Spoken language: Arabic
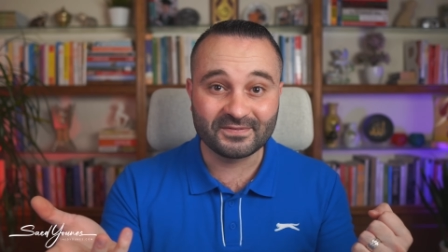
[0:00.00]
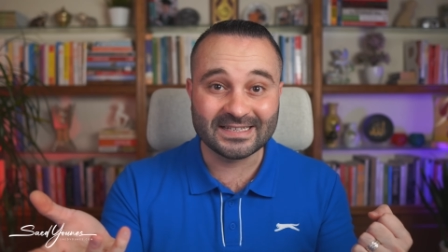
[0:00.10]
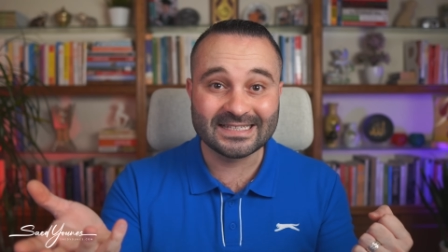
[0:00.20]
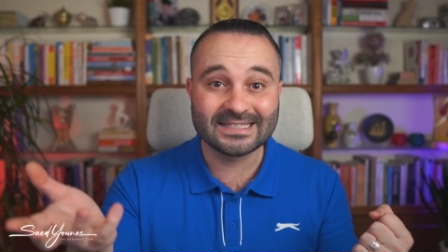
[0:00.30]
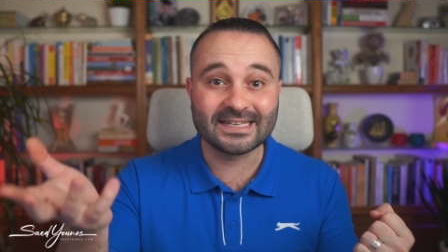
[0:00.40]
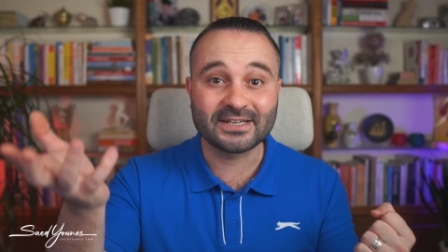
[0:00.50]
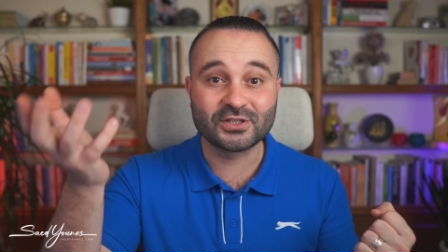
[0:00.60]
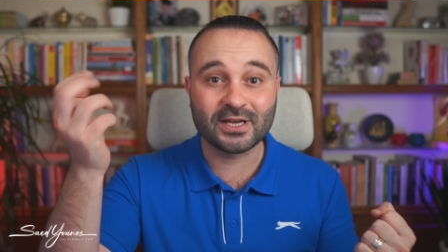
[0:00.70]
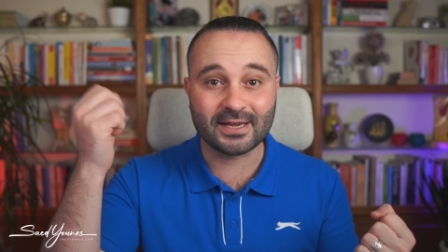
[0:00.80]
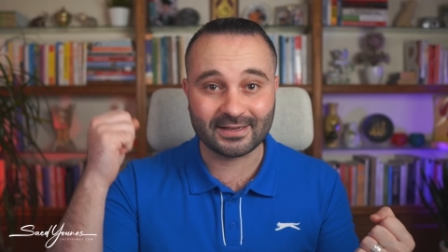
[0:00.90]
في
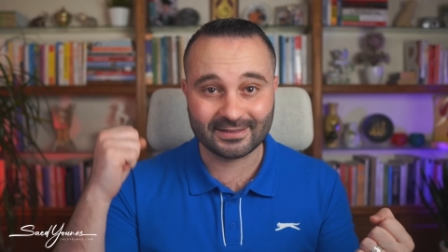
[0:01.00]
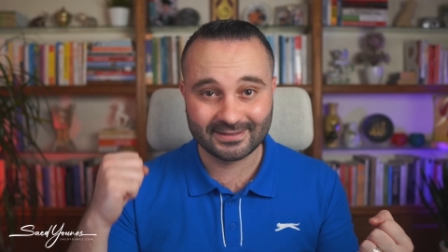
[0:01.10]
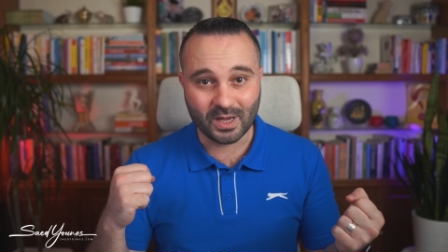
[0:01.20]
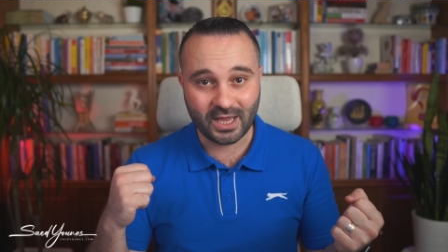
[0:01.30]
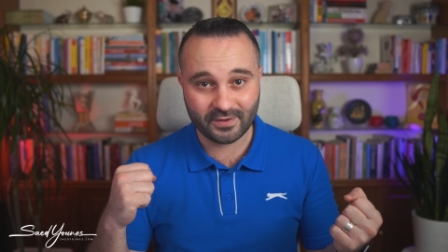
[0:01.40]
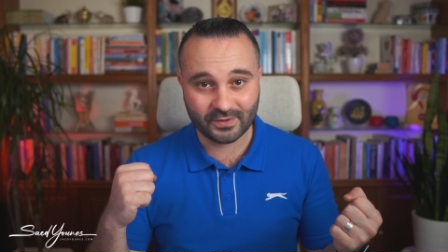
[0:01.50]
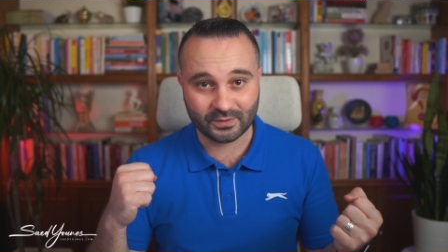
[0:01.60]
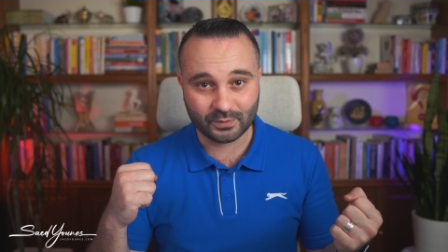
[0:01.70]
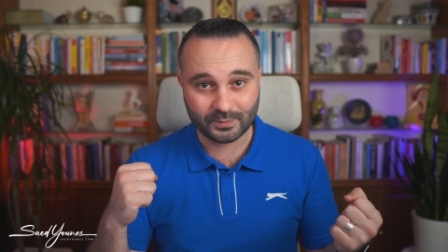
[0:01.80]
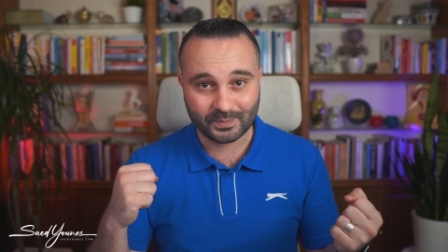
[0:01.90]
استرجاع ما
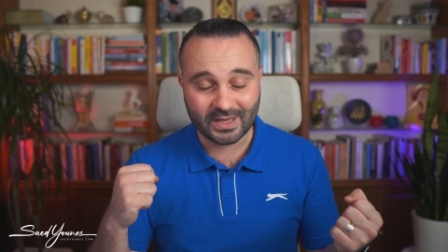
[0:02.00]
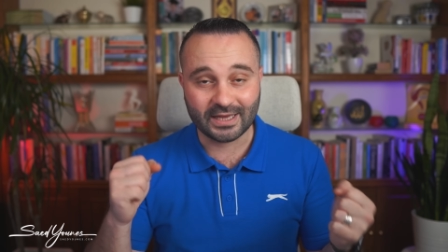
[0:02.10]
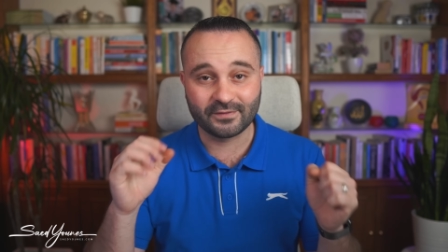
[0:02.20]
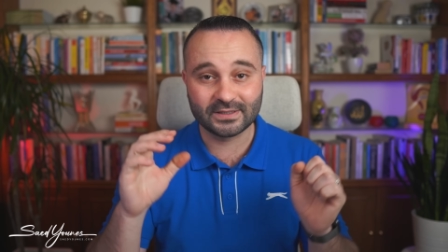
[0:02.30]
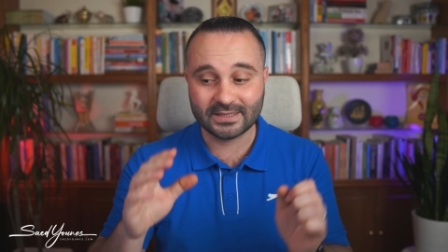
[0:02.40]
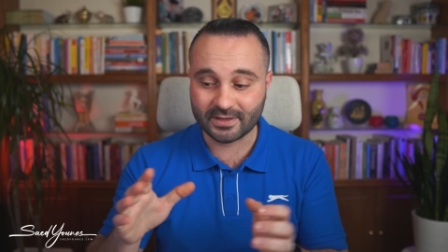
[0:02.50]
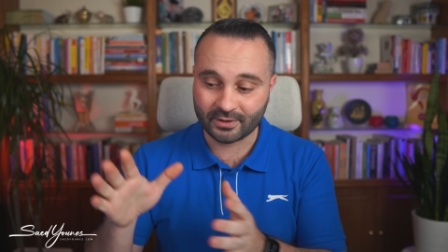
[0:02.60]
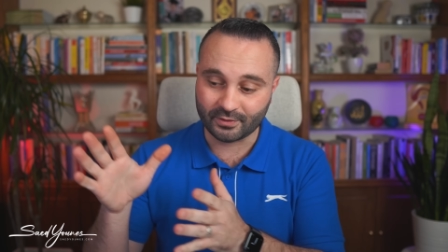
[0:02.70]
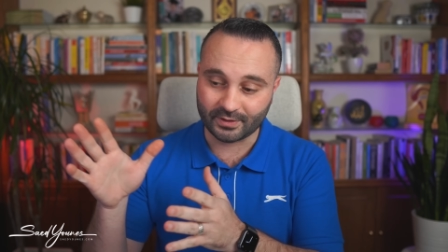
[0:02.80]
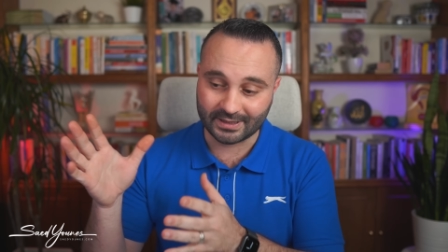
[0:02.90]
حفظته يعني في
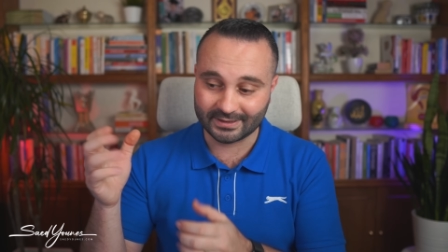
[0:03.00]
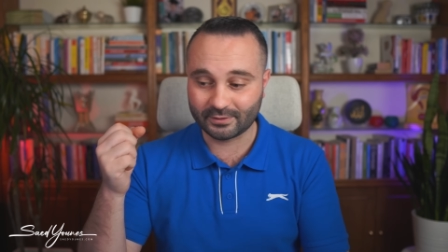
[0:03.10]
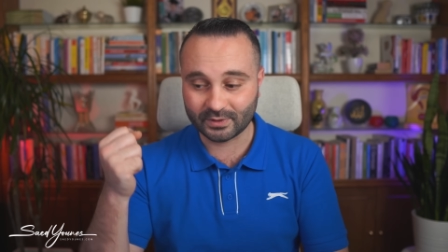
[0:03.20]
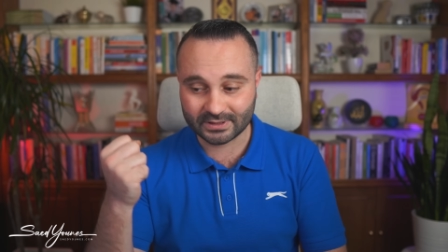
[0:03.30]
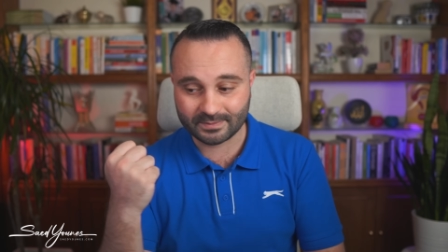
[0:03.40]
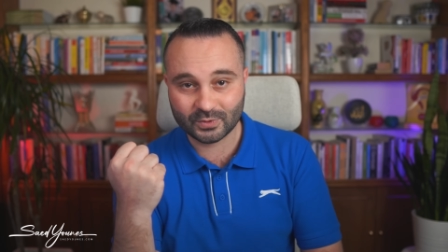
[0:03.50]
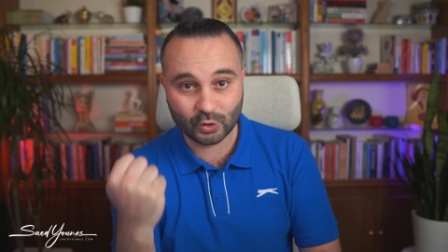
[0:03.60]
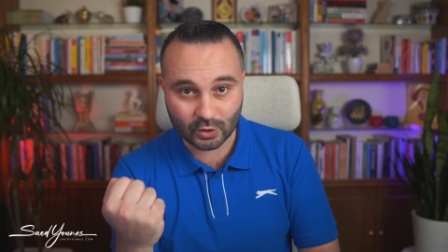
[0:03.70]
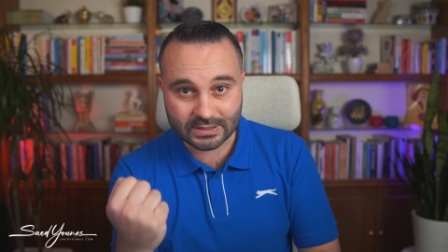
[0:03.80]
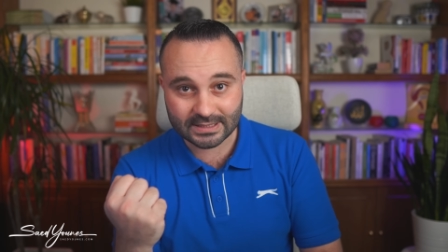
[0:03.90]
التذكر يعني لو أنت
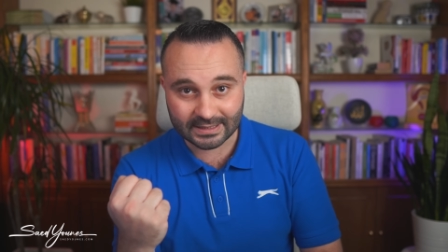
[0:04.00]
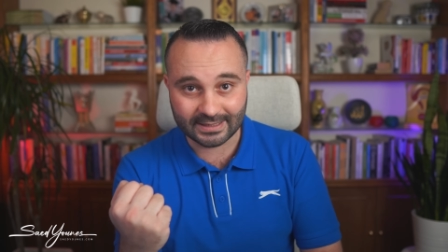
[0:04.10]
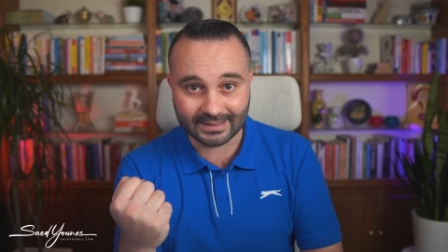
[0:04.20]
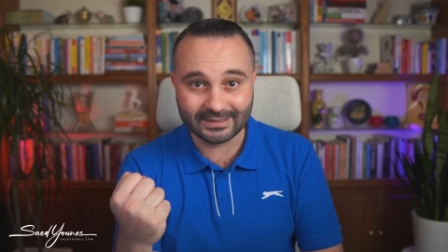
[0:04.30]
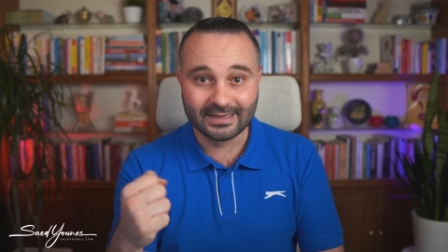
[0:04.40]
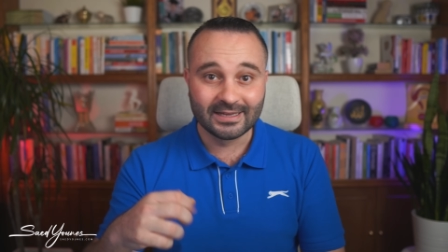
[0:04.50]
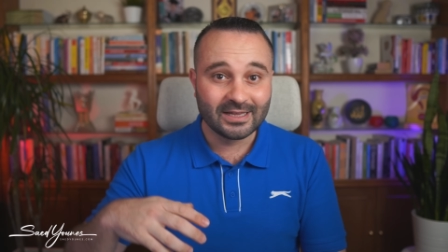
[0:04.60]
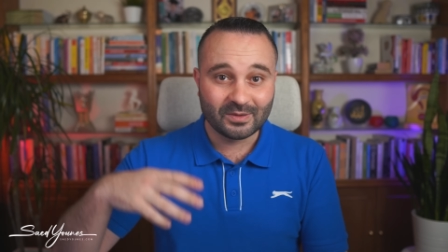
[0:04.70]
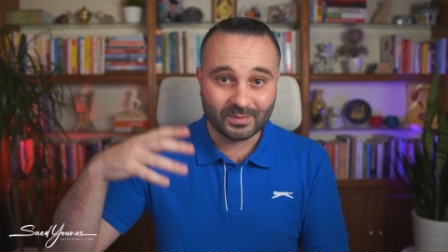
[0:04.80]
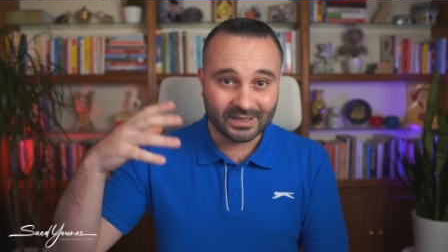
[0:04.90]
بتدرس الآن
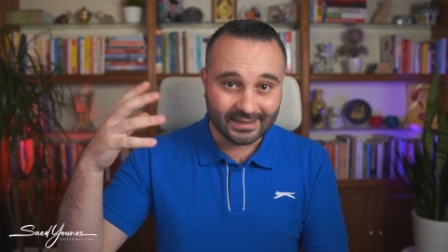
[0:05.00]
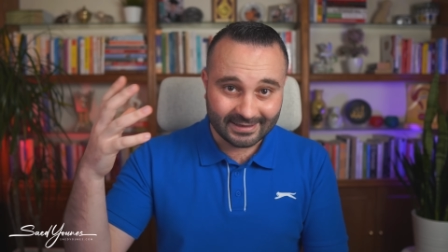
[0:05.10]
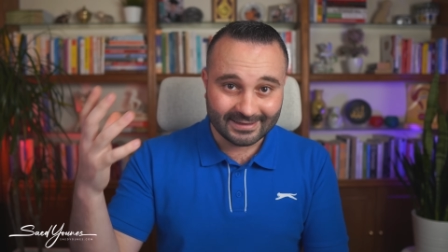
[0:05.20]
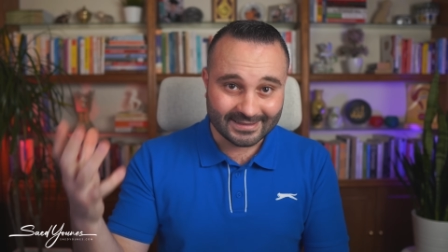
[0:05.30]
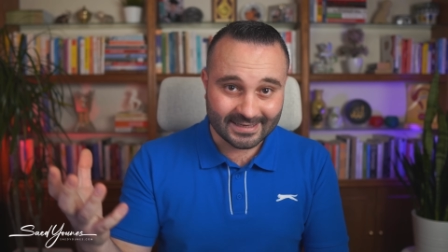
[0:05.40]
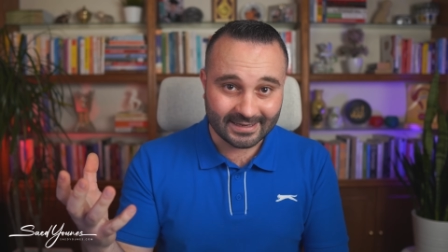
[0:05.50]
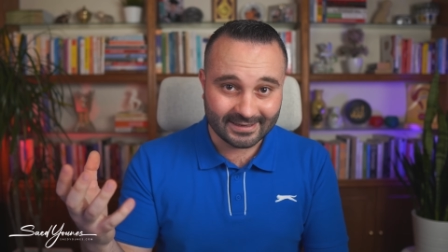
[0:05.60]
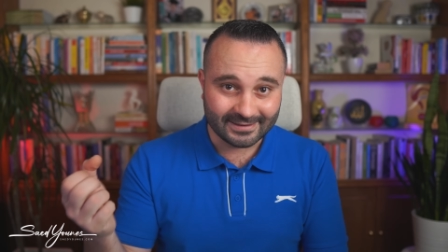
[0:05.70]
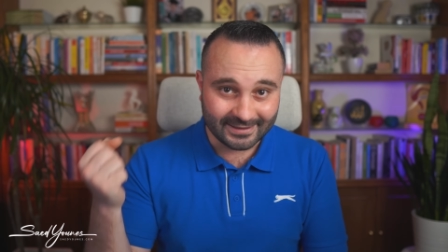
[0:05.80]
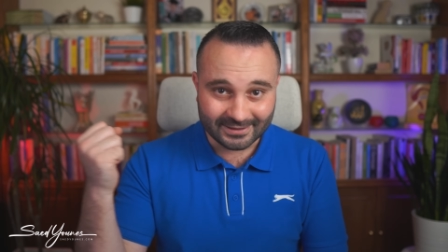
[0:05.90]
بدك
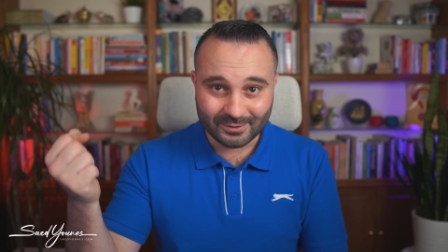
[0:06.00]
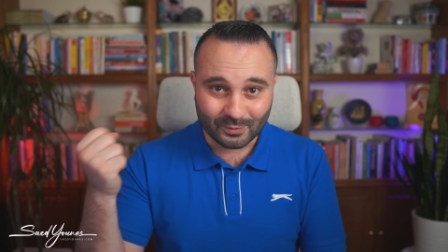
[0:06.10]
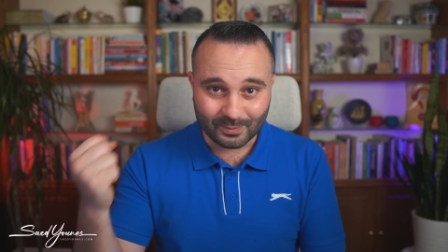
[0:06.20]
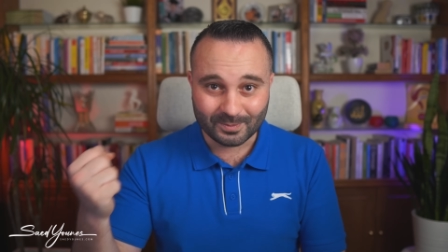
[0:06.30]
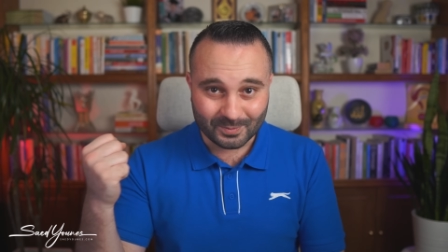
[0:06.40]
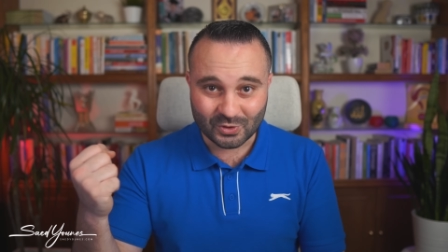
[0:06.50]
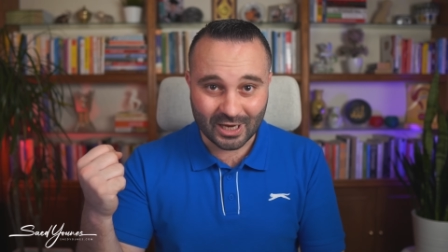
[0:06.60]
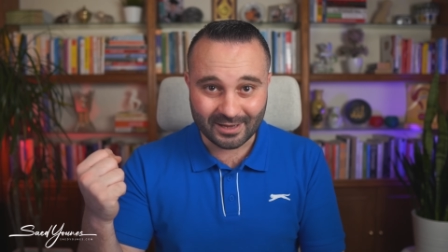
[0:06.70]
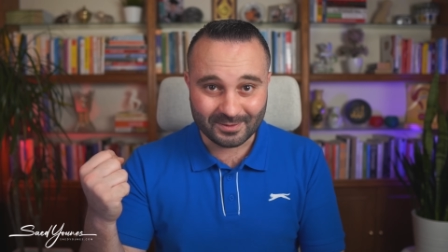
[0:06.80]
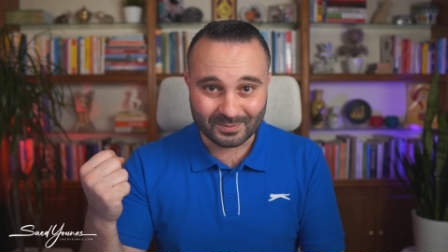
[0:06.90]
تسكر إيد
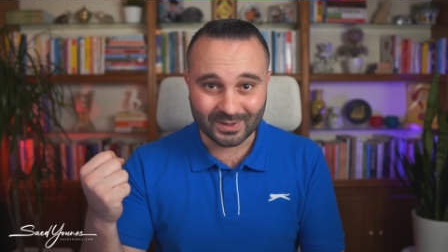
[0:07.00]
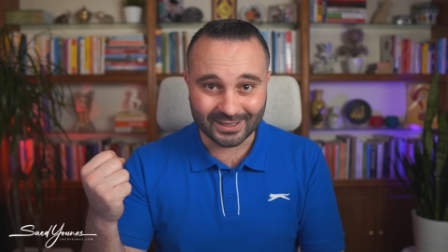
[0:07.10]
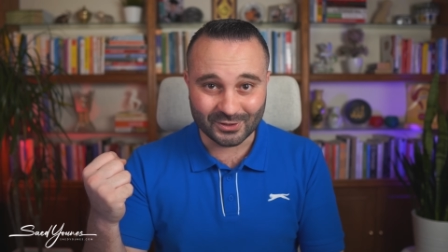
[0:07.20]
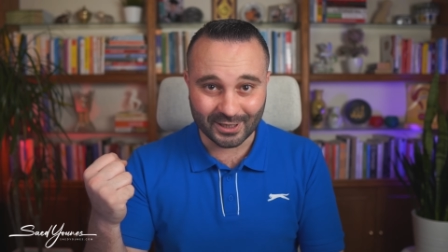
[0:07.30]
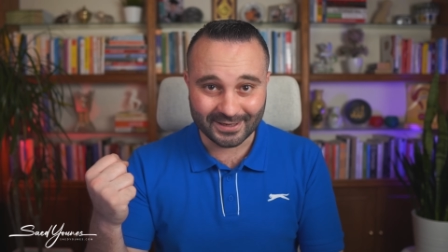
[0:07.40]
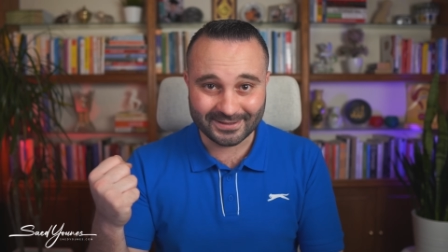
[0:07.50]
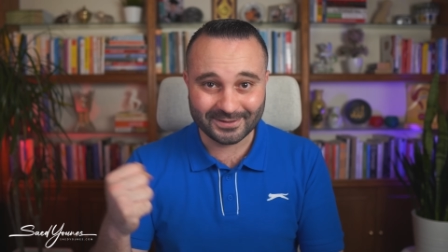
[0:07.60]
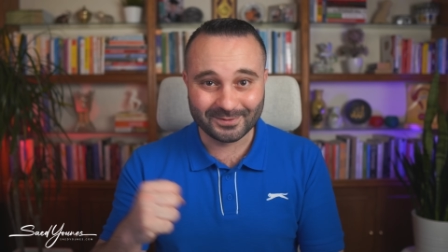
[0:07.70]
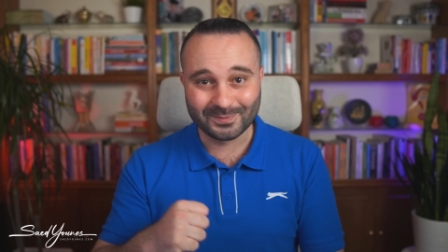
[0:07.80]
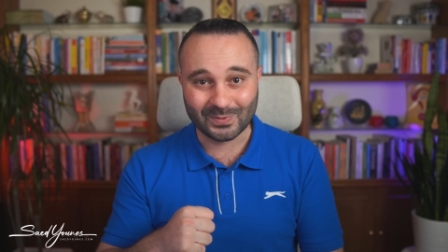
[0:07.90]
جهة من الجهات
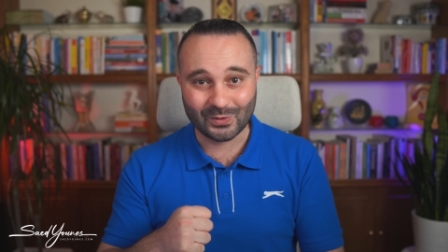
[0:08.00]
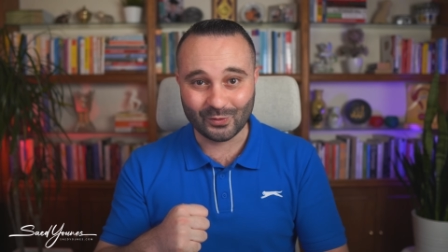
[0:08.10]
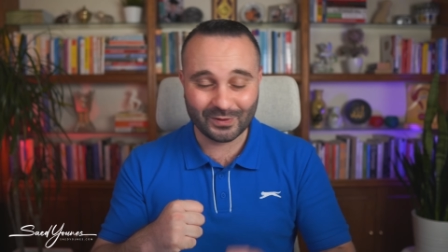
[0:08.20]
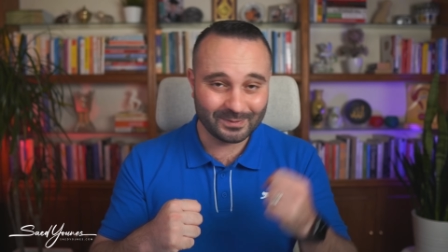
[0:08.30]
وفي